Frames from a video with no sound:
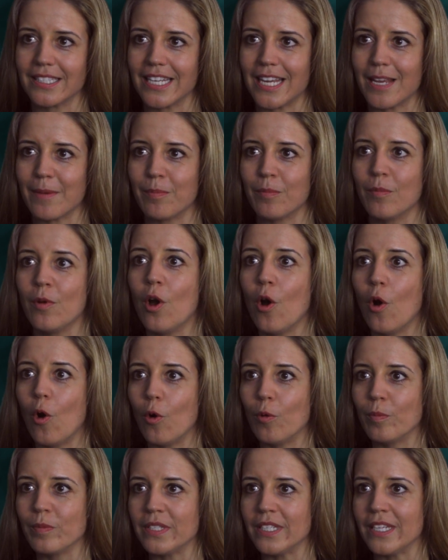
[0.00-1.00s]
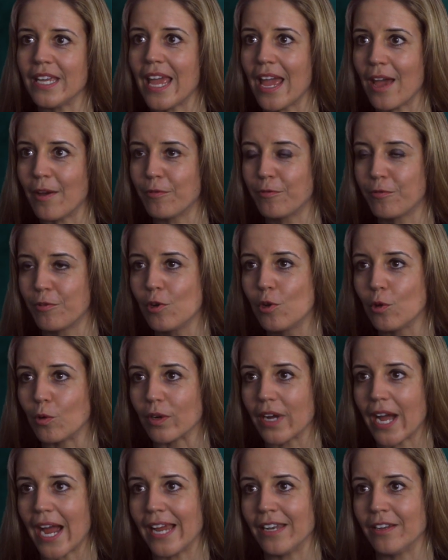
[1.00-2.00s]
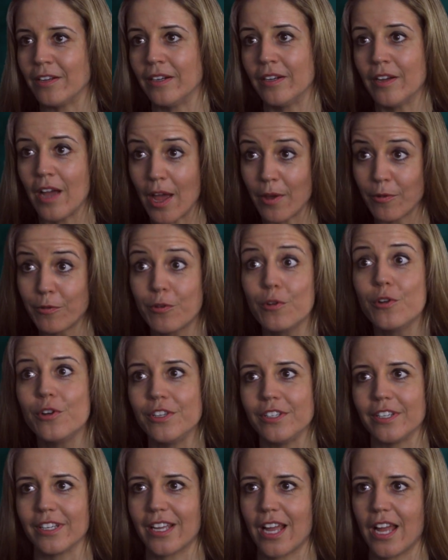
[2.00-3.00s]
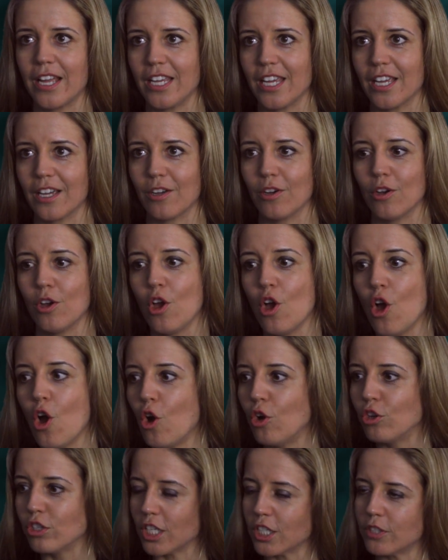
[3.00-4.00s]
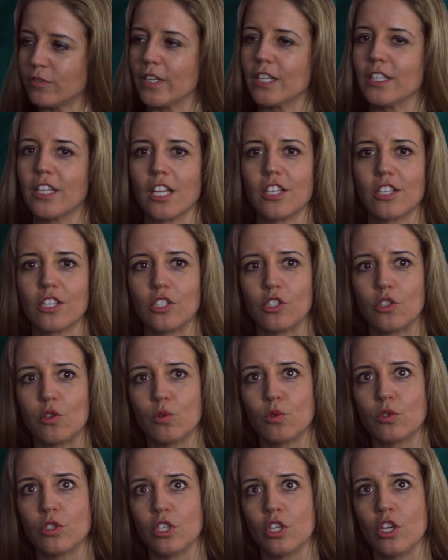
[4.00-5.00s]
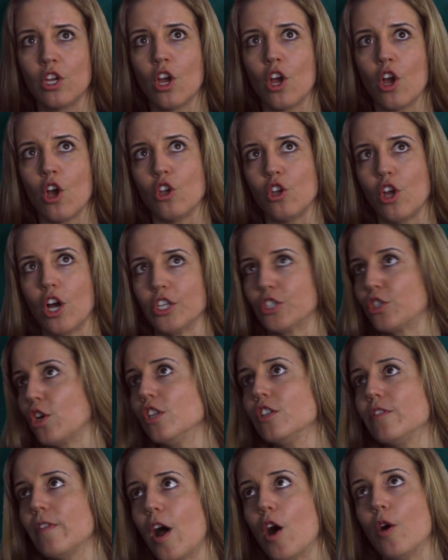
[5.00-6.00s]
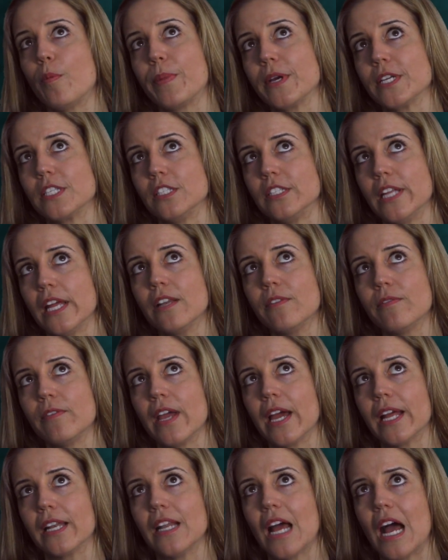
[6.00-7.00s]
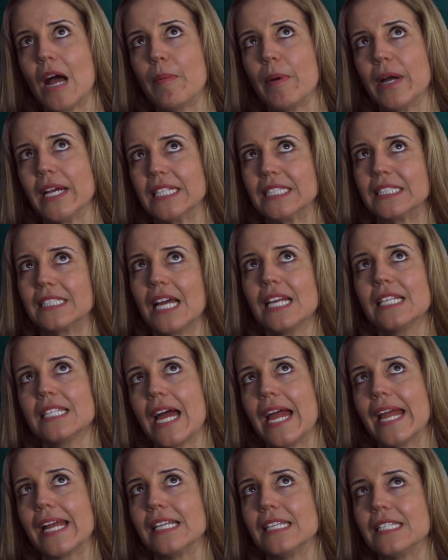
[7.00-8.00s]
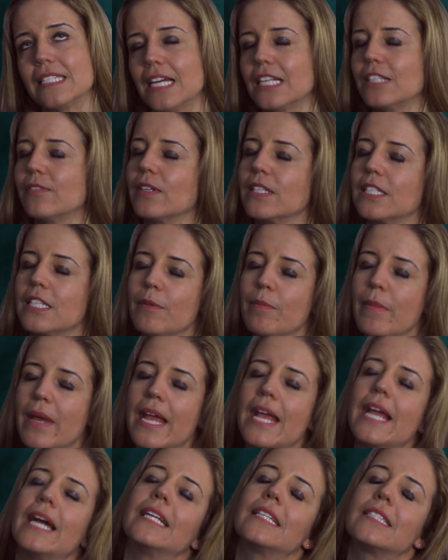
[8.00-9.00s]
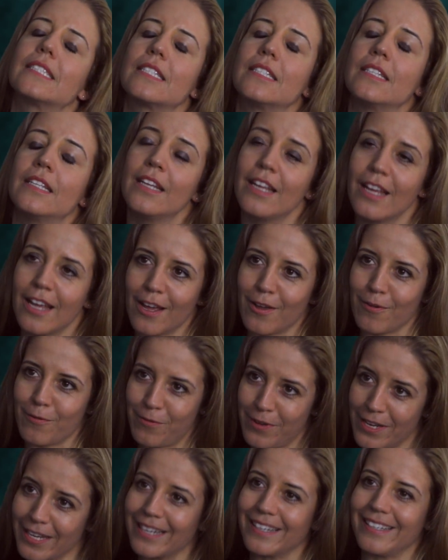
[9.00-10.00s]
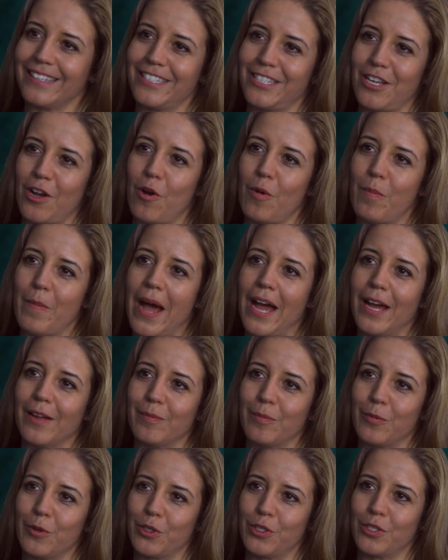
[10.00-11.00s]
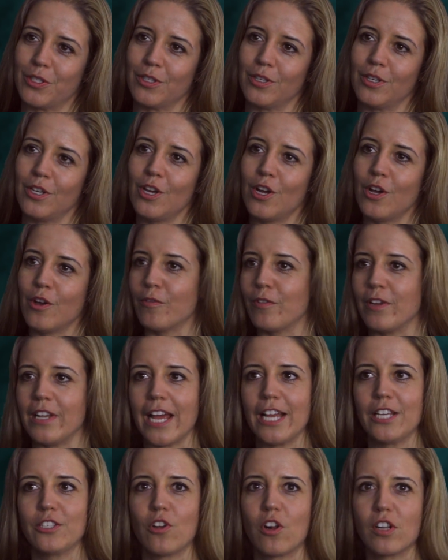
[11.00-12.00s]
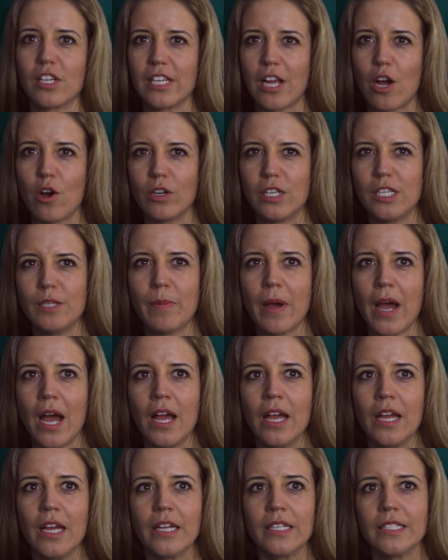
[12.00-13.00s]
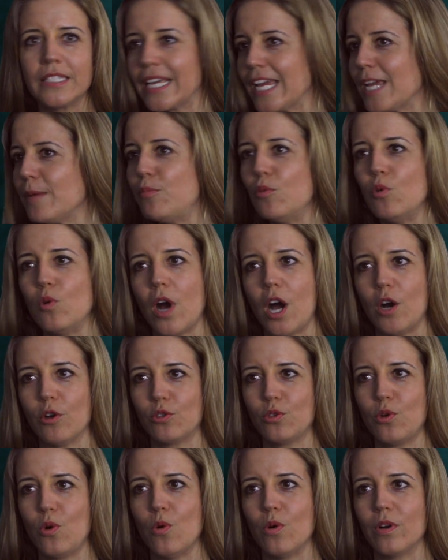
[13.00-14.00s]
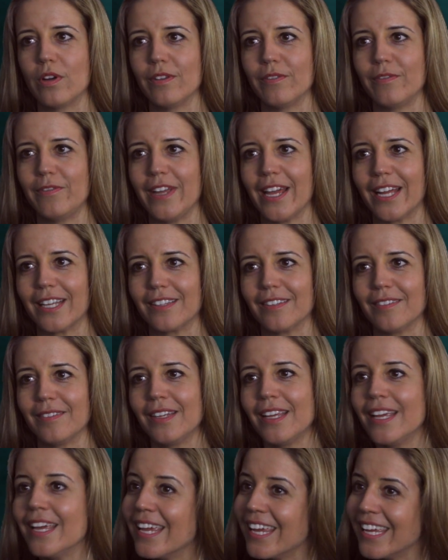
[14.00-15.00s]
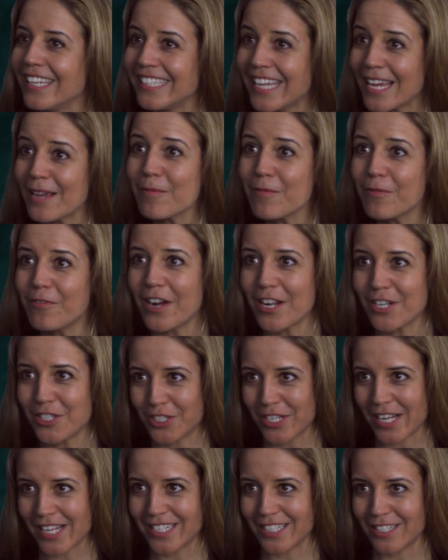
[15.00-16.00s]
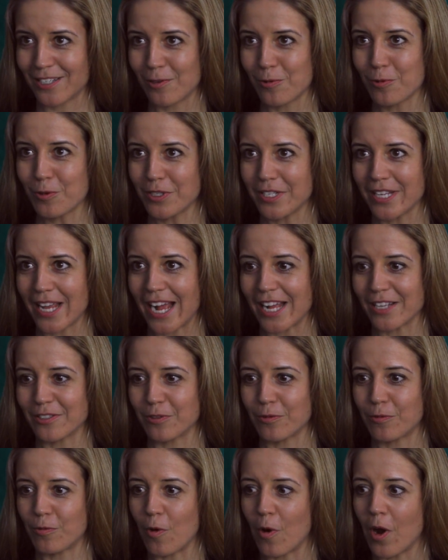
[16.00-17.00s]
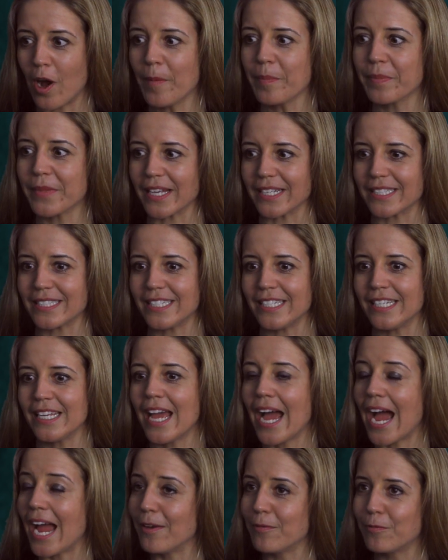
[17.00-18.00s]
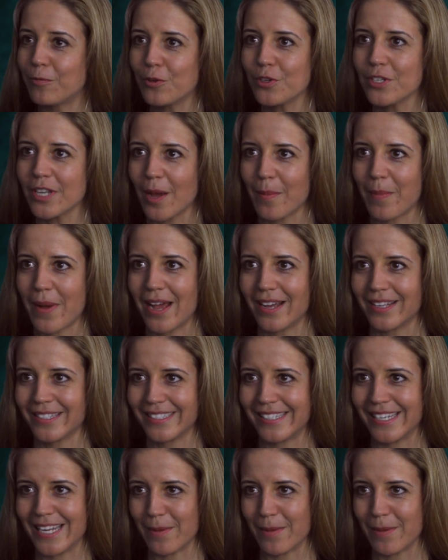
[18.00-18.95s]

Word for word: es eben um die Erfüllung, eine erfüllende Karriere. Und deswegen denkt sich Lucy, ja, ich könnte zwar auch Präsident werden, aber ist das eigentlich das, was ich im Herzen wirklich auch machen möchte? Vielleicht sollte ich auch lieber Drehbuchautorin werden. In jedem Fall stellt sich Lucy also vor, dass sie ein wunderbares